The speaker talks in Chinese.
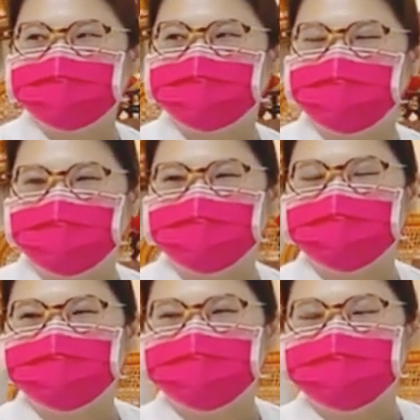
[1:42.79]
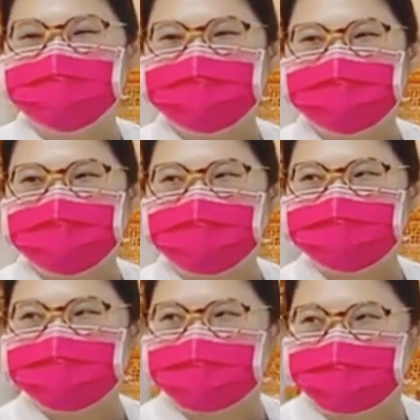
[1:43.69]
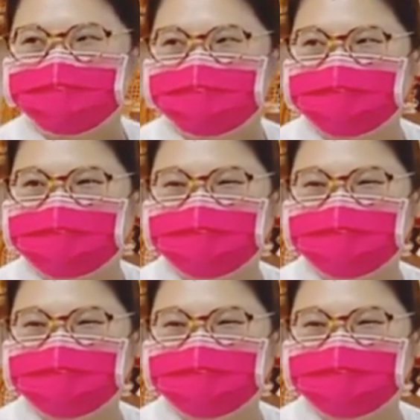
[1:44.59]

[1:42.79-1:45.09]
好，我们要去了解